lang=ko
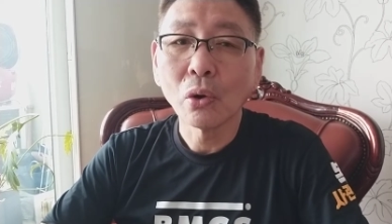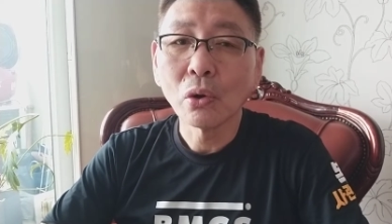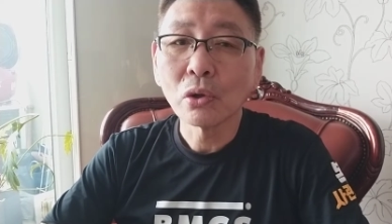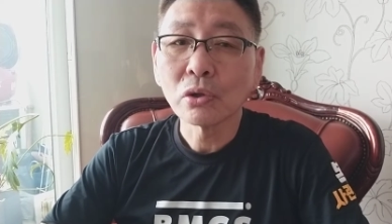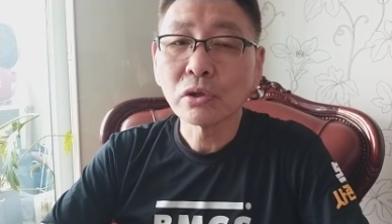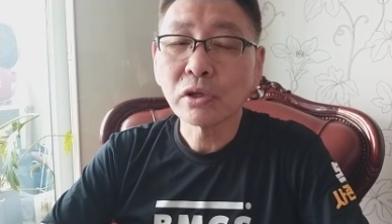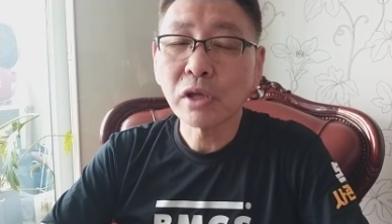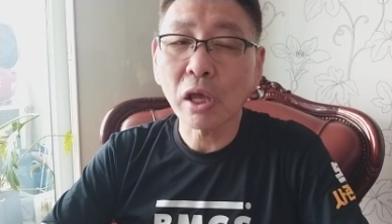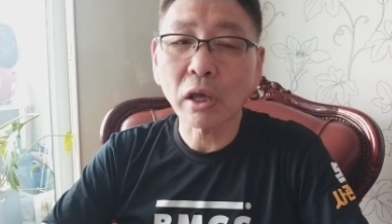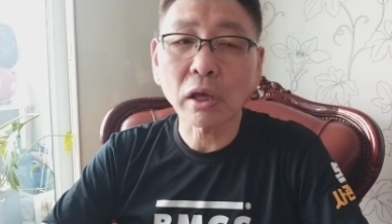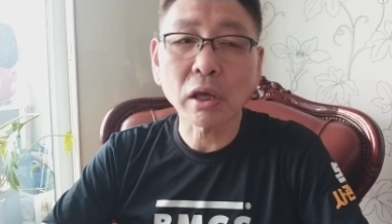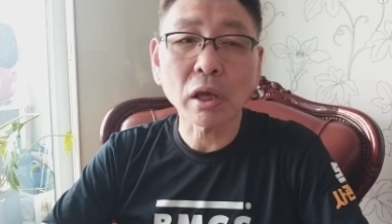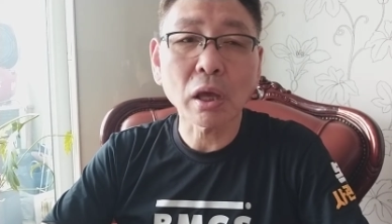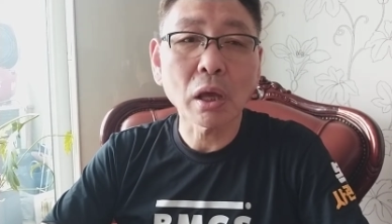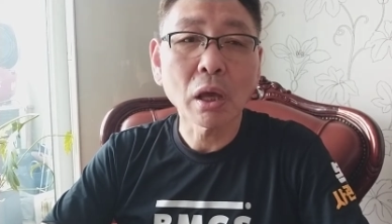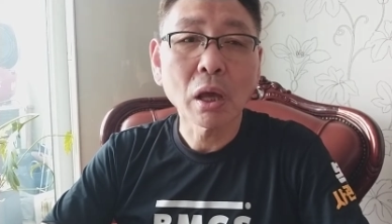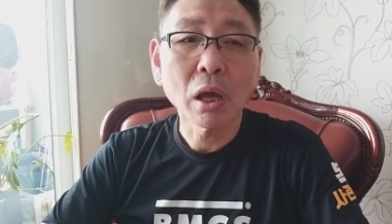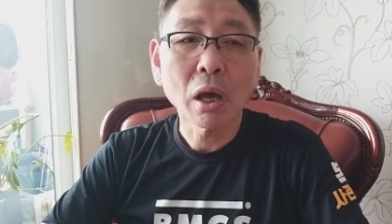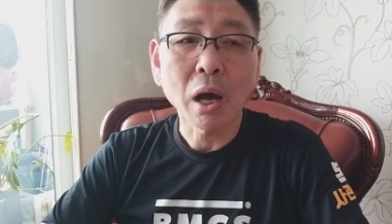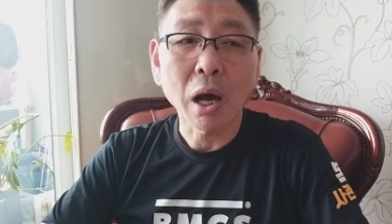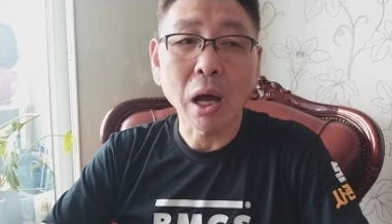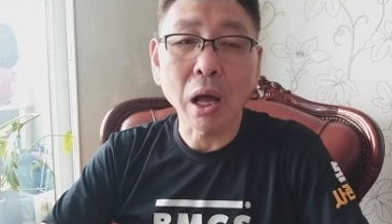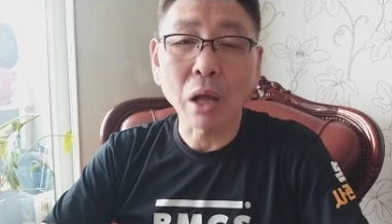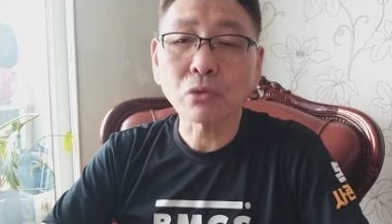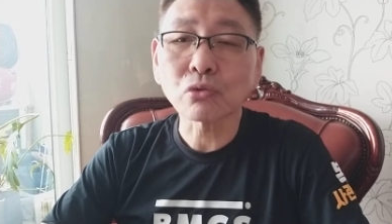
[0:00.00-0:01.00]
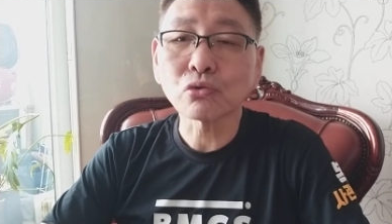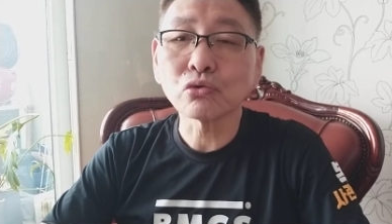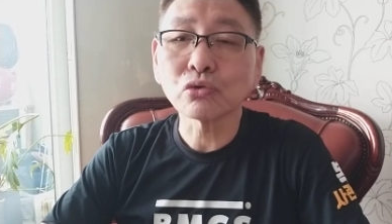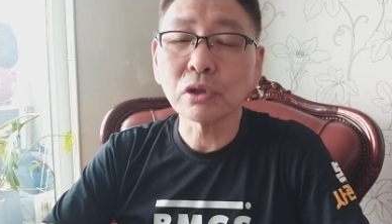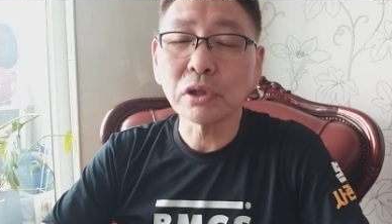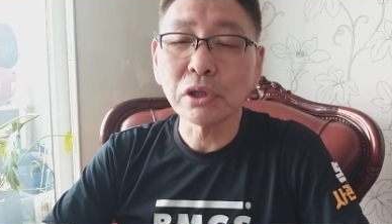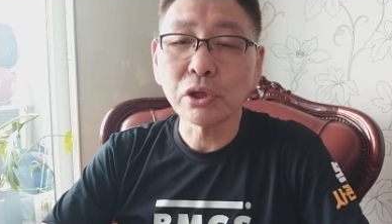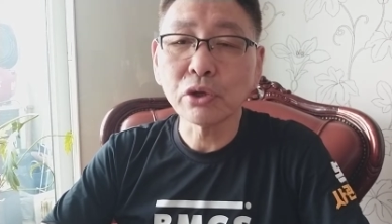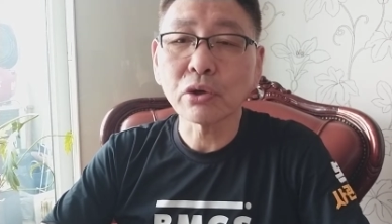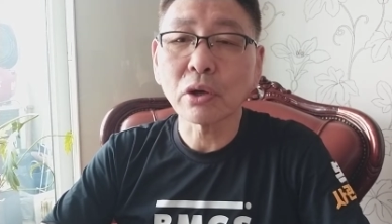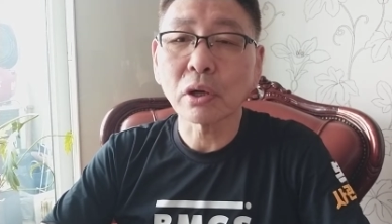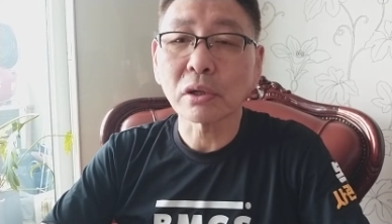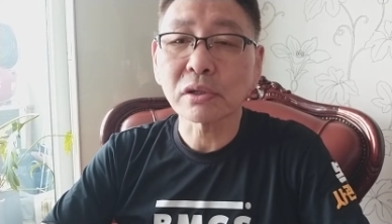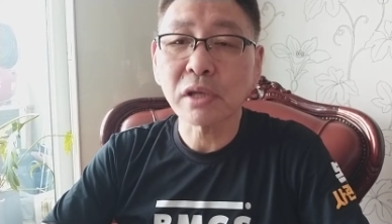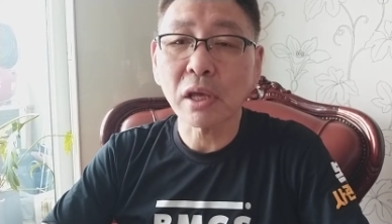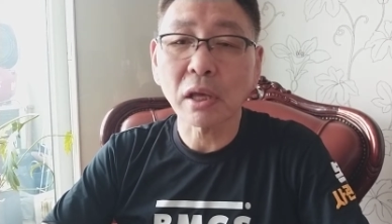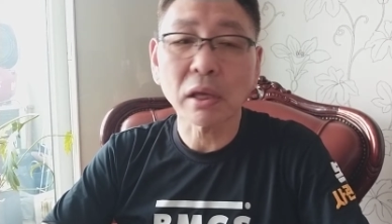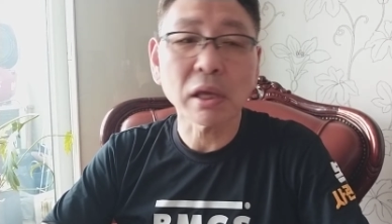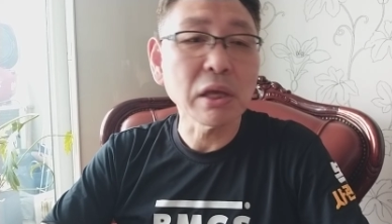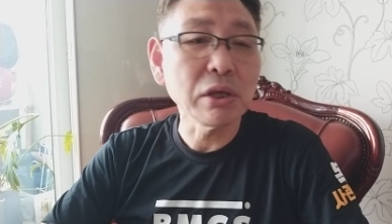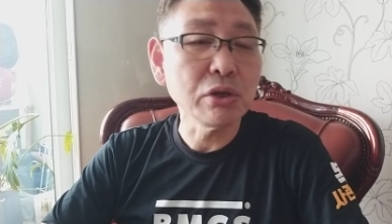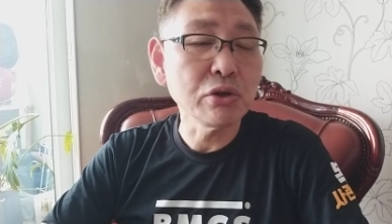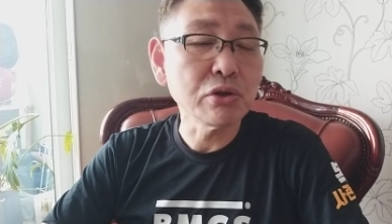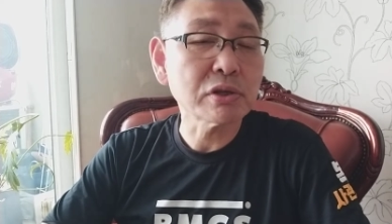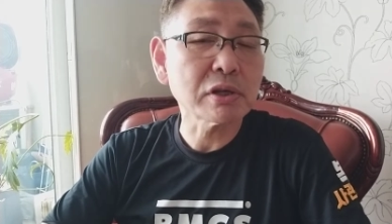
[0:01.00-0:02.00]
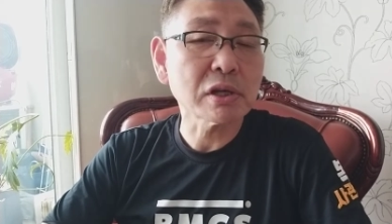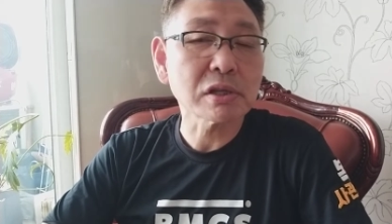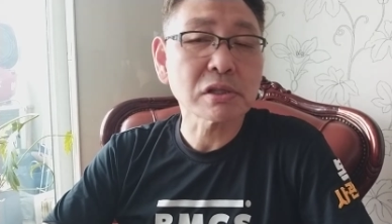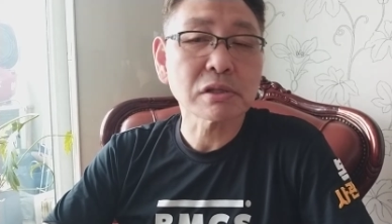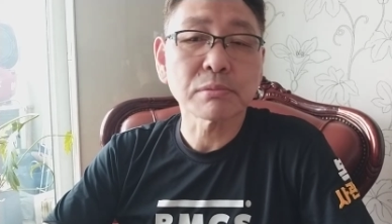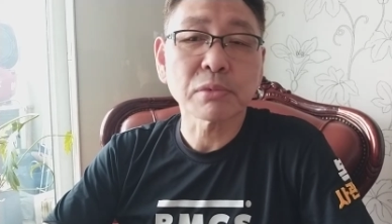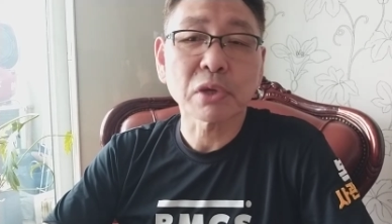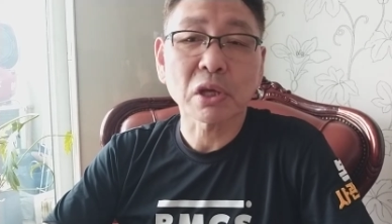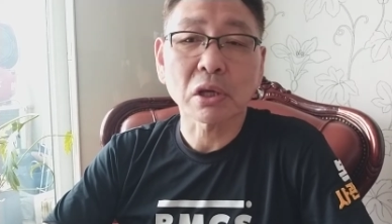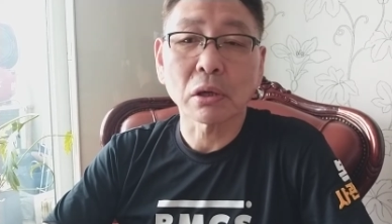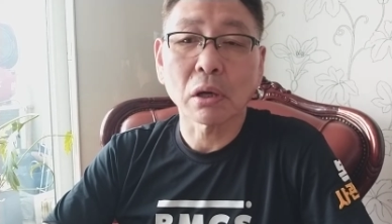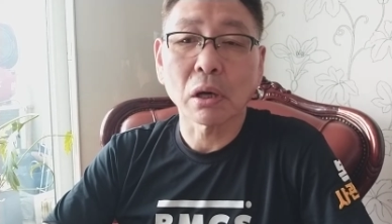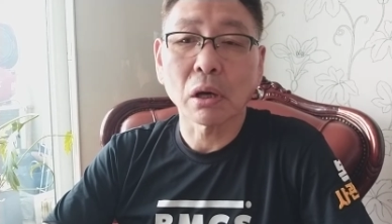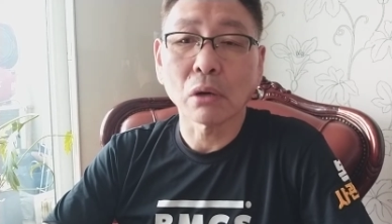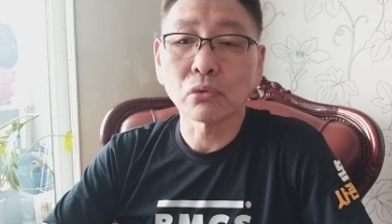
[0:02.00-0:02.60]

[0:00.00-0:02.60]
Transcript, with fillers: 세계 한국이 1위가 세계 1위지 않습니까?